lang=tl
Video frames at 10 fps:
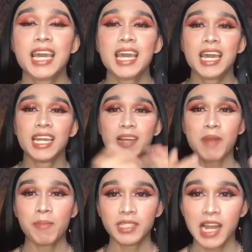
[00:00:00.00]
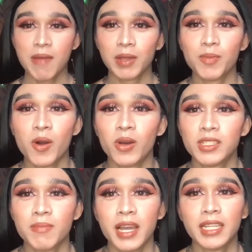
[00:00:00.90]
nagpapasalamat po ako sa
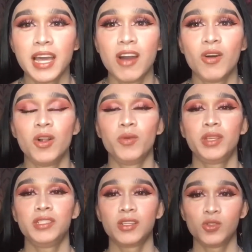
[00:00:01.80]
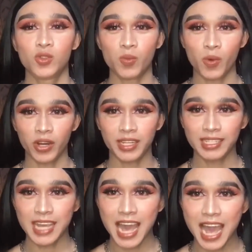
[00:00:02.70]
mga taong always nagsusuporta
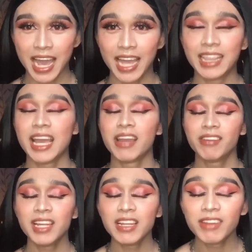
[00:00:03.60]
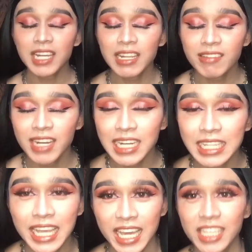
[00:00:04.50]
sa akin. I really, really, really
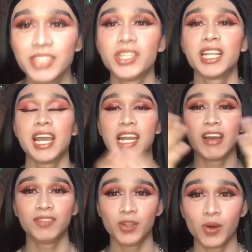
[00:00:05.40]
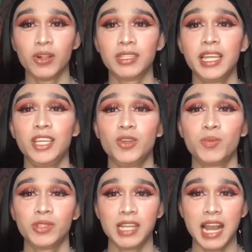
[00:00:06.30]
thank you and I love you all. Thank you
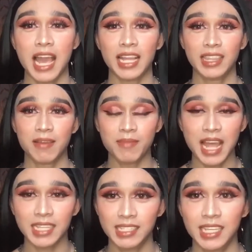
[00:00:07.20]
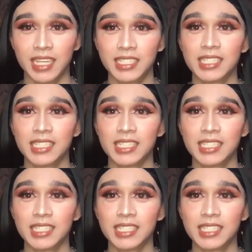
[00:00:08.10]
po sa lahat na blessings,